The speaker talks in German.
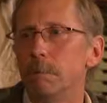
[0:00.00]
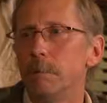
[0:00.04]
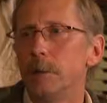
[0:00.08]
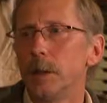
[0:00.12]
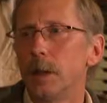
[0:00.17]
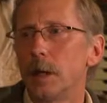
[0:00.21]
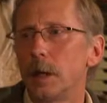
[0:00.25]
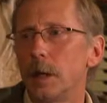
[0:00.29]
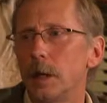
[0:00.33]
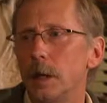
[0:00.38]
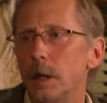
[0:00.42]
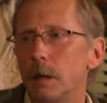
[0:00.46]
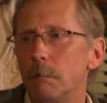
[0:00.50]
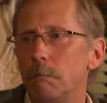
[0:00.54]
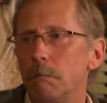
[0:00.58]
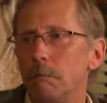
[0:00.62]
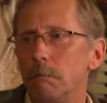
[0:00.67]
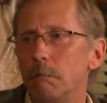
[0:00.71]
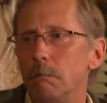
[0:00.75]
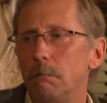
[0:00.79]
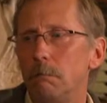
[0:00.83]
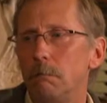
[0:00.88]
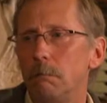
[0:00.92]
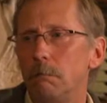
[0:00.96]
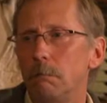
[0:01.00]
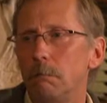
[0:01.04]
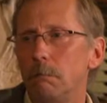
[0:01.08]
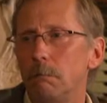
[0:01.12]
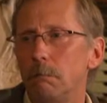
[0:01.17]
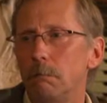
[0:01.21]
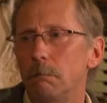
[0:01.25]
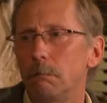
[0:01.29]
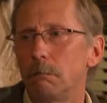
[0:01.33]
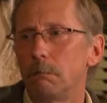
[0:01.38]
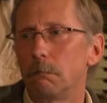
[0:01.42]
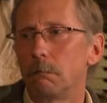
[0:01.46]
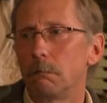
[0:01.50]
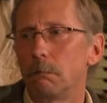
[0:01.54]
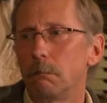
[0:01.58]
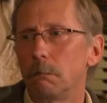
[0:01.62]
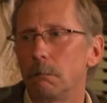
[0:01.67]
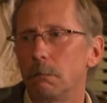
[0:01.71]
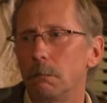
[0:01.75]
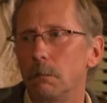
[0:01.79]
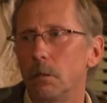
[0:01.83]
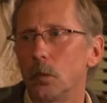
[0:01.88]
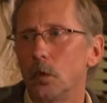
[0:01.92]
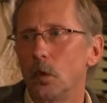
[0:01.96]
Wir haben
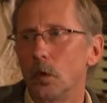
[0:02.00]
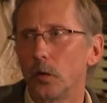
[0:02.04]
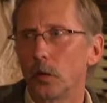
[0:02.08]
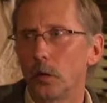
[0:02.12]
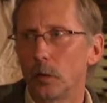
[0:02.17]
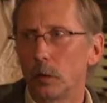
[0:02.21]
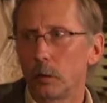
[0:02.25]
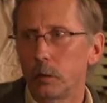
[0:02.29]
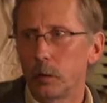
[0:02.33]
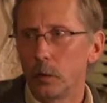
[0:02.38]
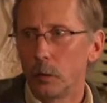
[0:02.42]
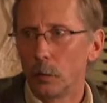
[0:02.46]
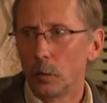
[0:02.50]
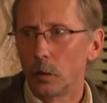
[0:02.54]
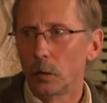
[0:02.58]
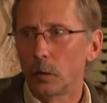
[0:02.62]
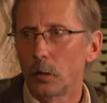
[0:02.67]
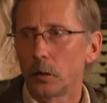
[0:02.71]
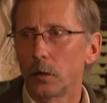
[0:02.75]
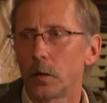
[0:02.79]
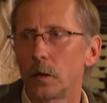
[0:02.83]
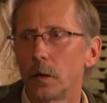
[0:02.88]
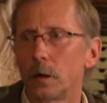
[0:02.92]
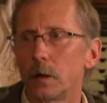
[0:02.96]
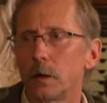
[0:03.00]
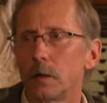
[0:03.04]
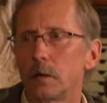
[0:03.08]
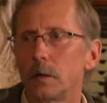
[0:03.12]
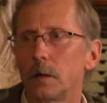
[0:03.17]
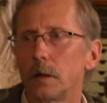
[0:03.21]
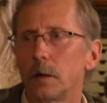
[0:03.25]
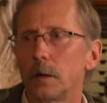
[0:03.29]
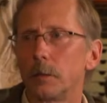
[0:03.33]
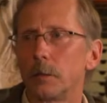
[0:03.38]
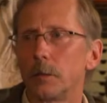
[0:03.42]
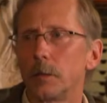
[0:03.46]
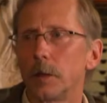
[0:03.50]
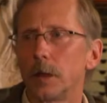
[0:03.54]
1995 angefangen,